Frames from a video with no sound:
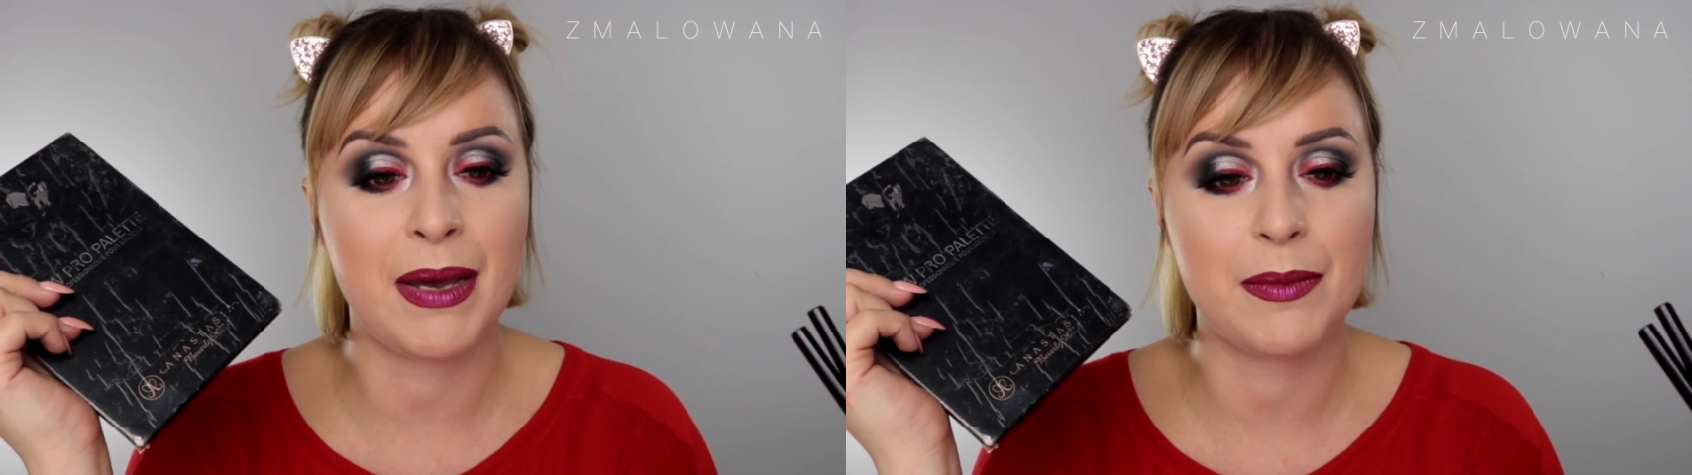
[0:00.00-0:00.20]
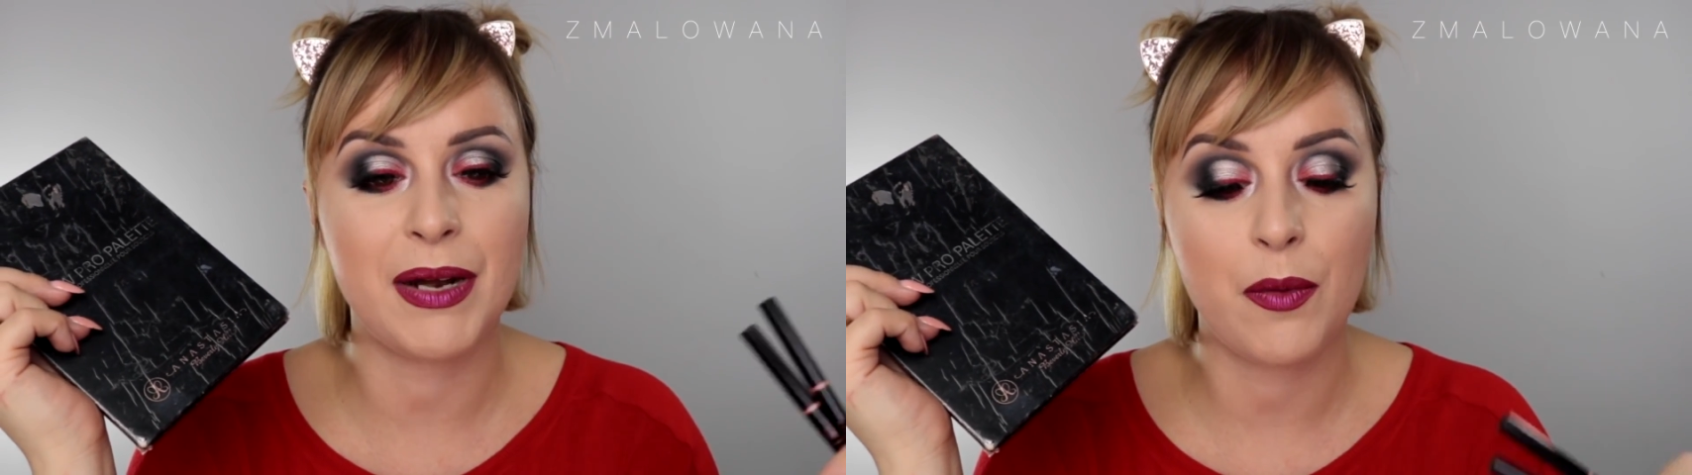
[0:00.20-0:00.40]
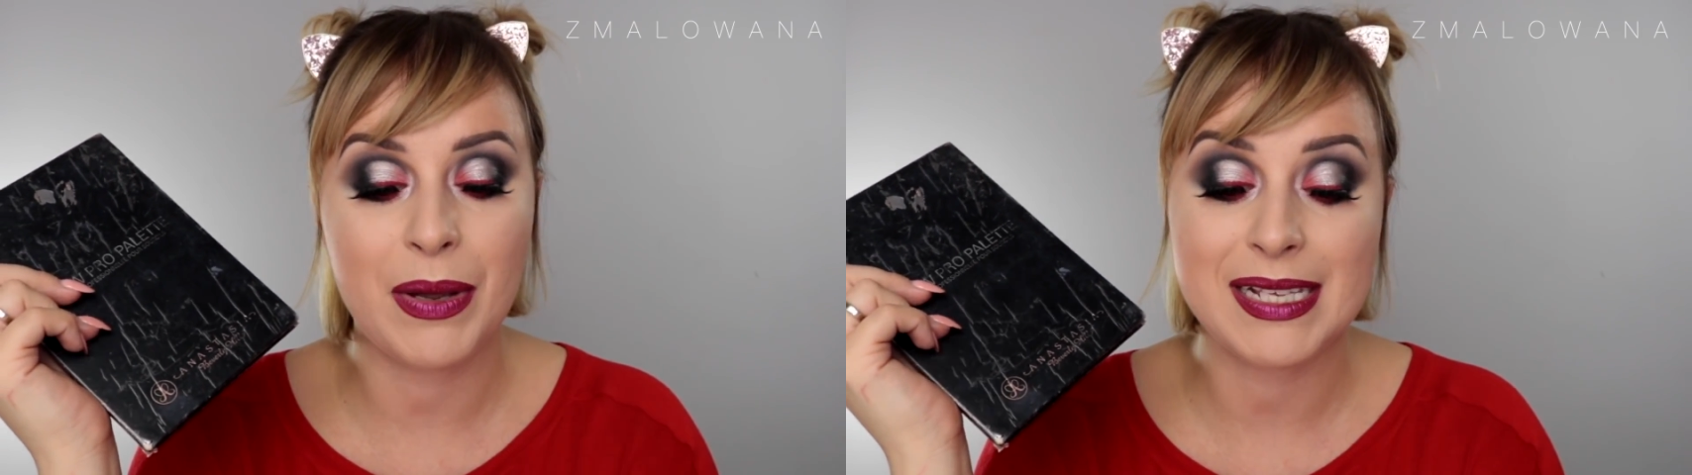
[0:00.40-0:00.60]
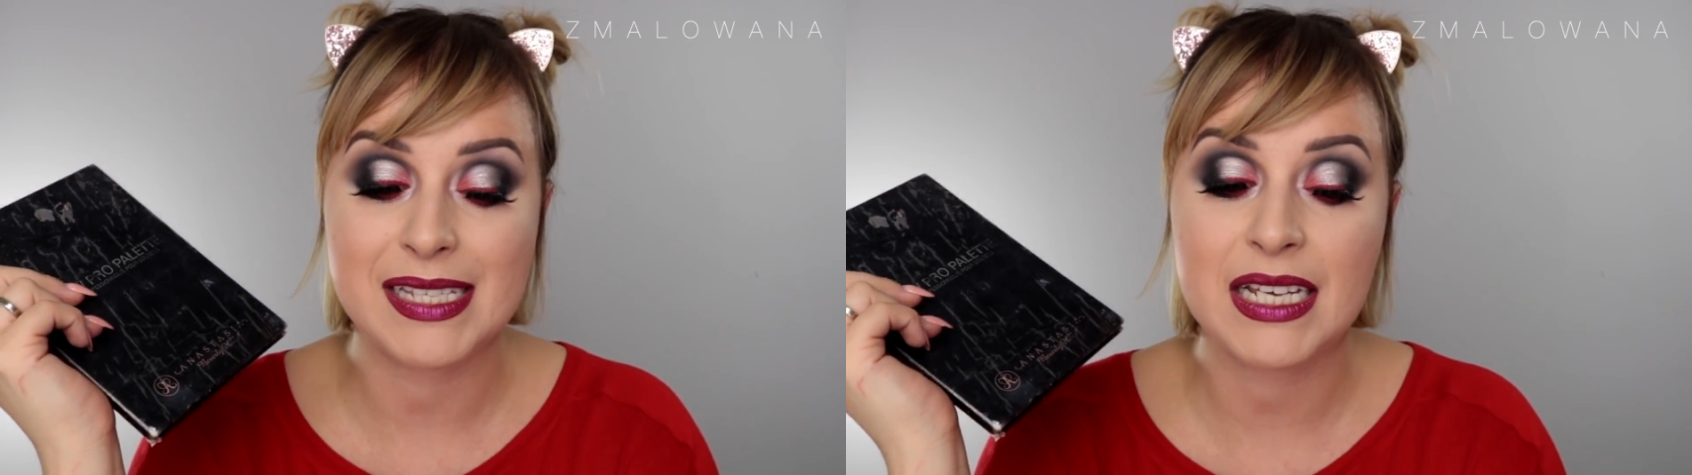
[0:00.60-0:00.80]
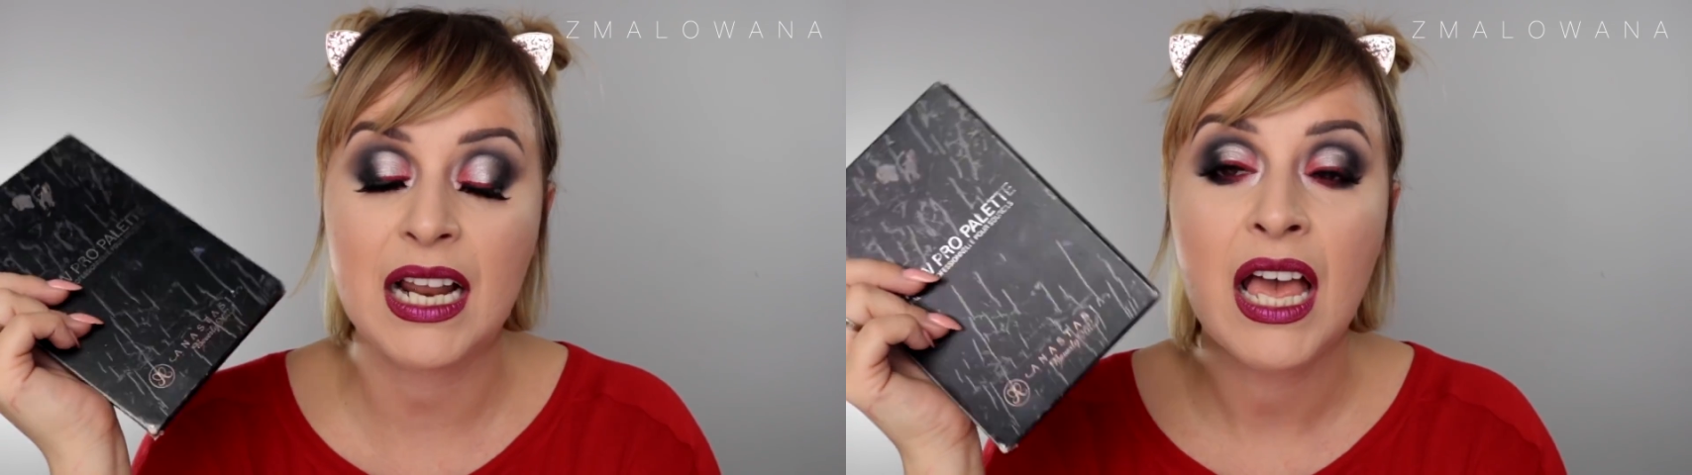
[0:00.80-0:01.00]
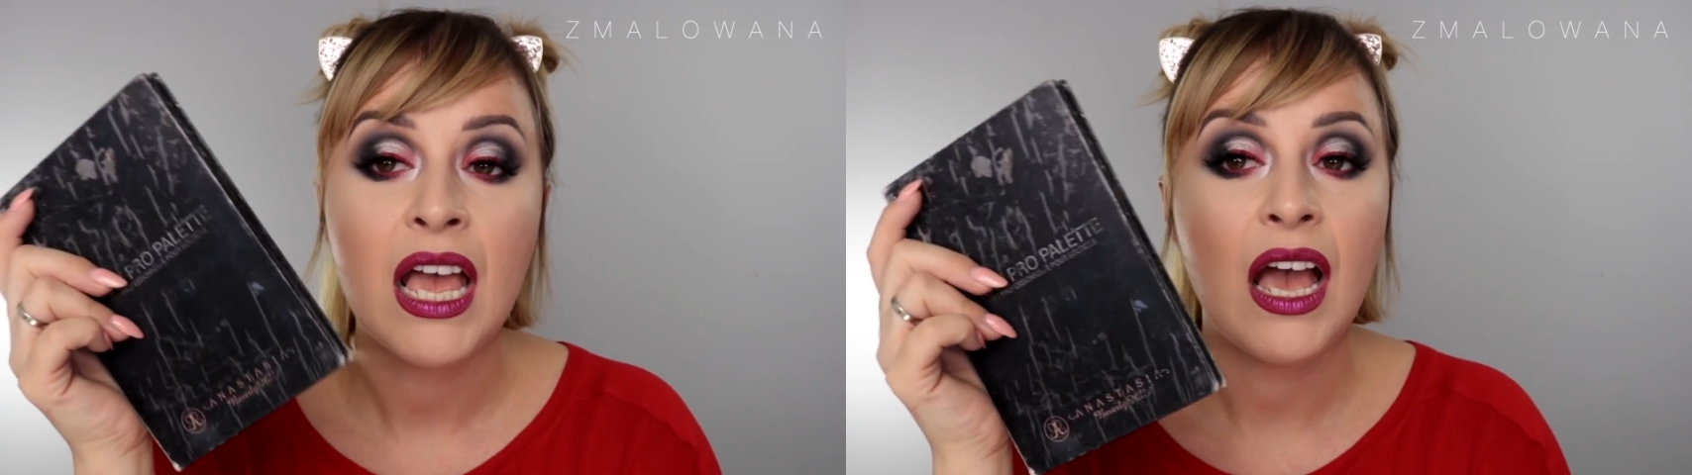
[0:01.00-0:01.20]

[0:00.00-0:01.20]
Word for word: My Brow Pencil